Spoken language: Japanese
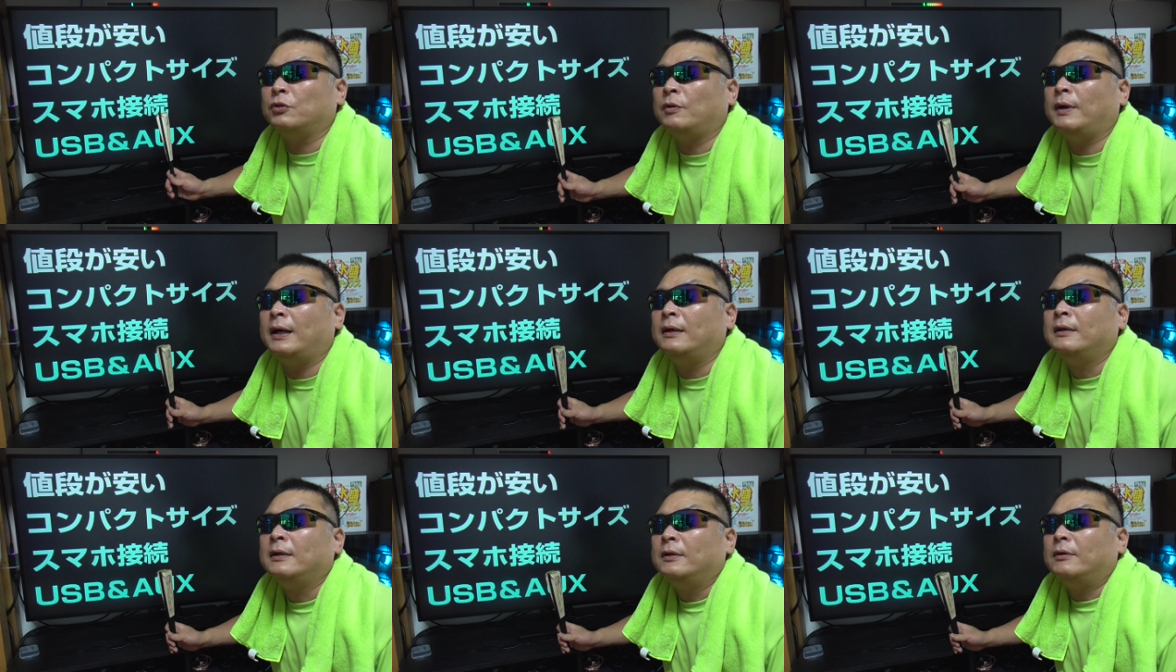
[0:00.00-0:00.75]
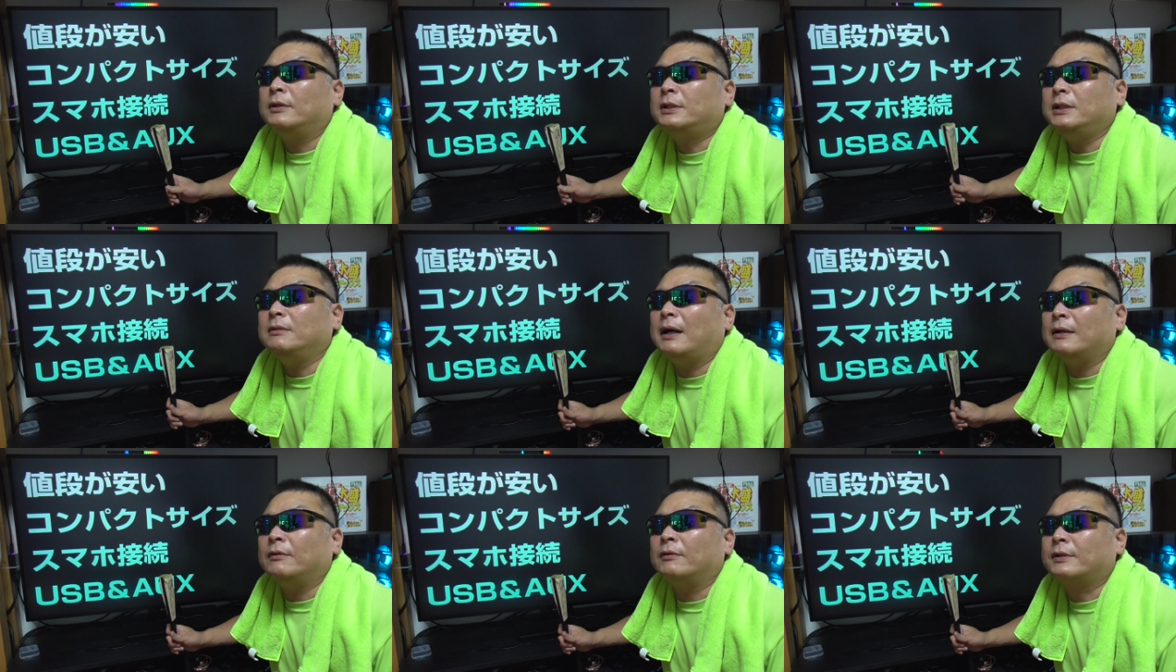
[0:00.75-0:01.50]
ていうのは、おじい
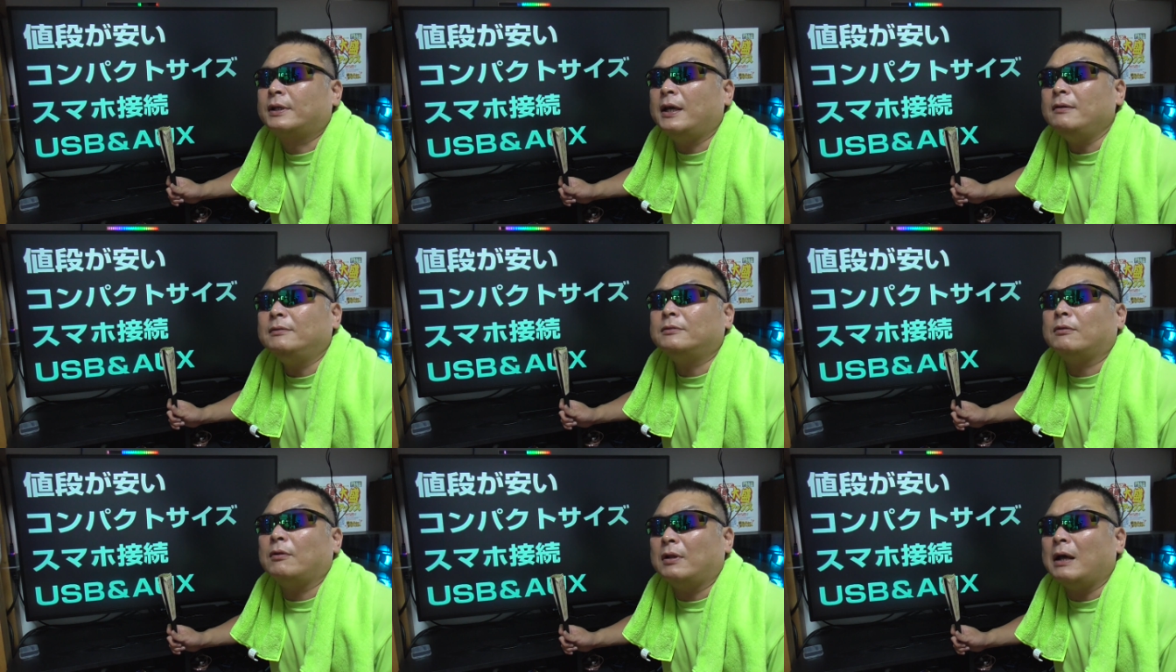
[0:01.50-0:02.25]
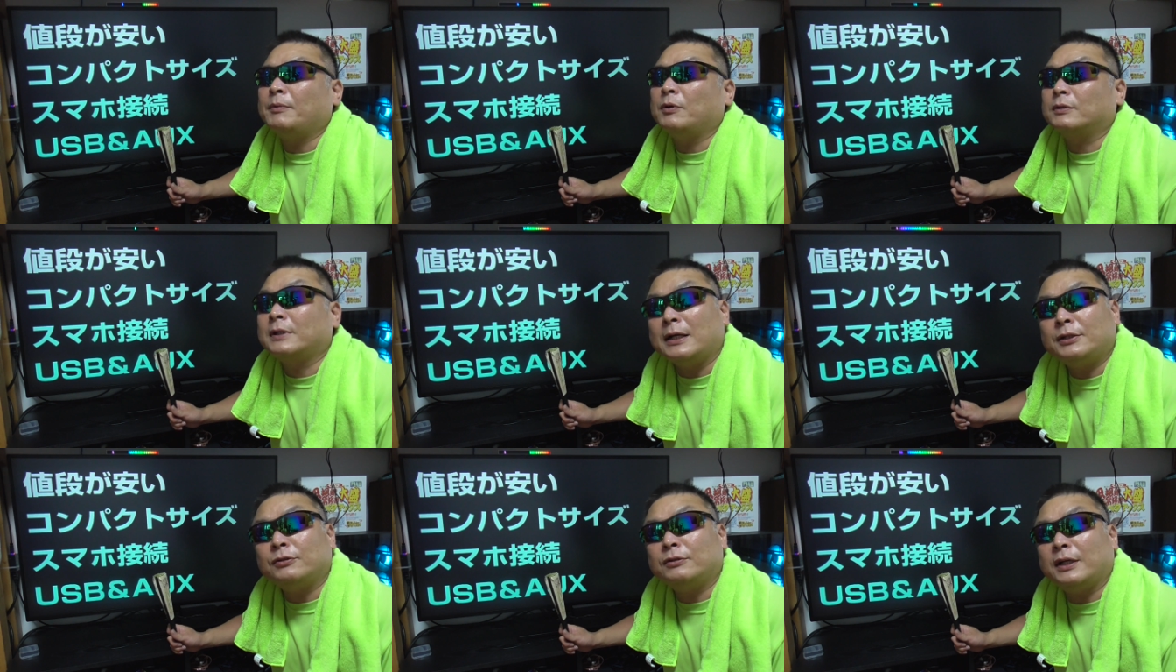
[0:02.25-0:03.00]
はあの、ケイウッドのナビを
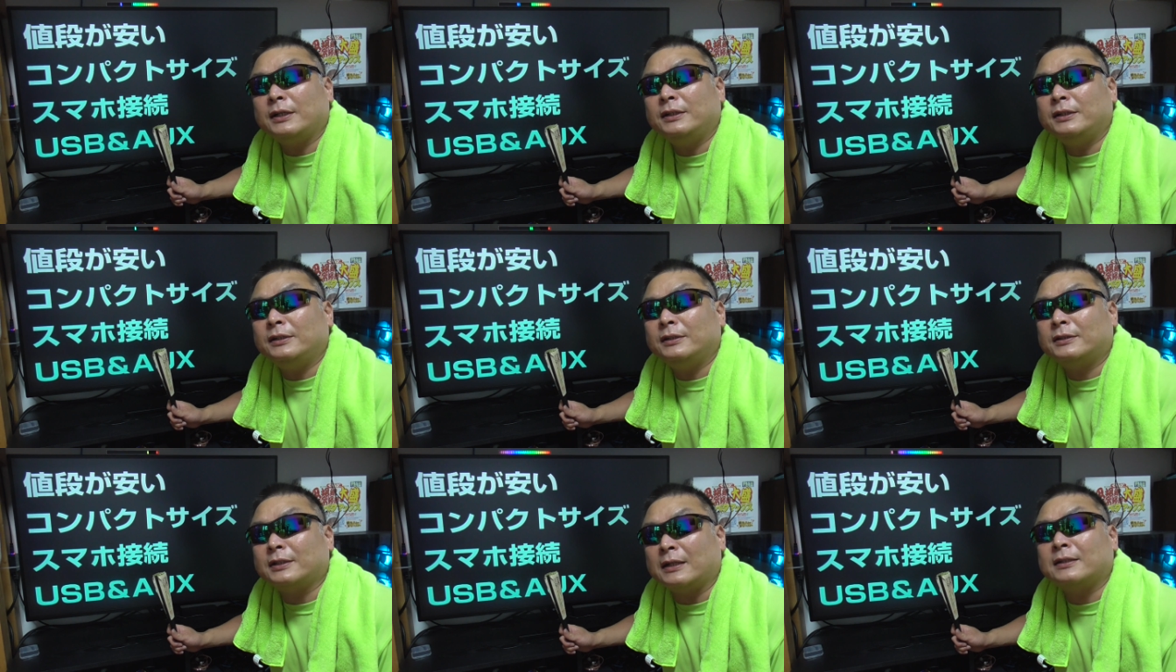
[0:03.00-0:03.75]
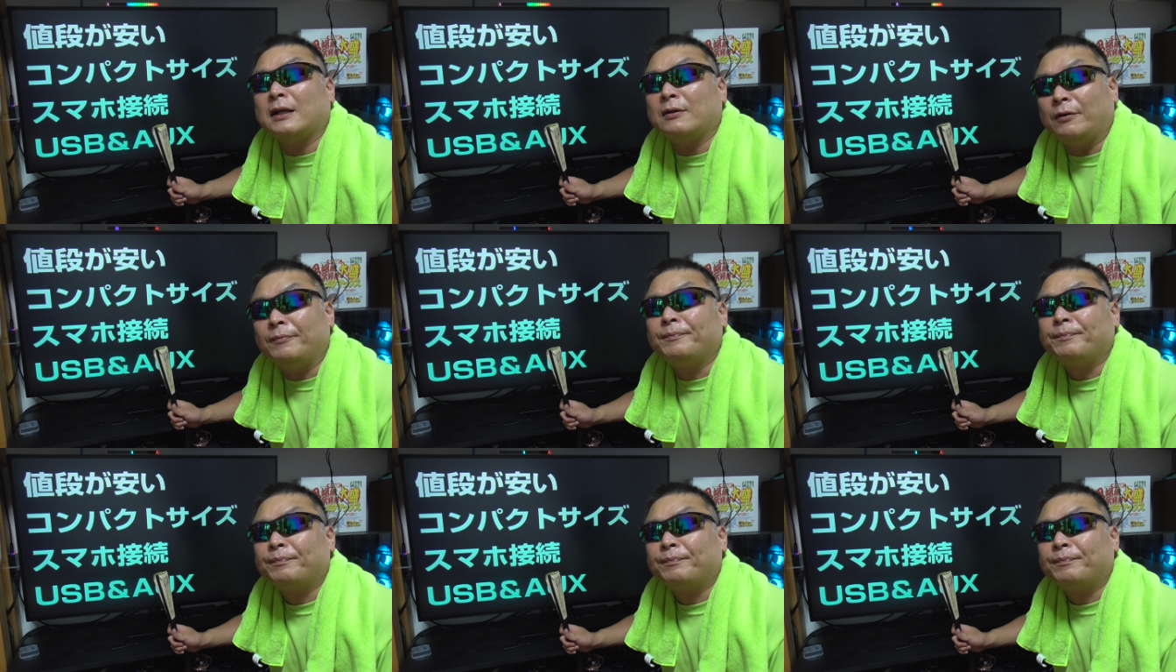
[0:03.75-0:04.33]
最終的に使ったの。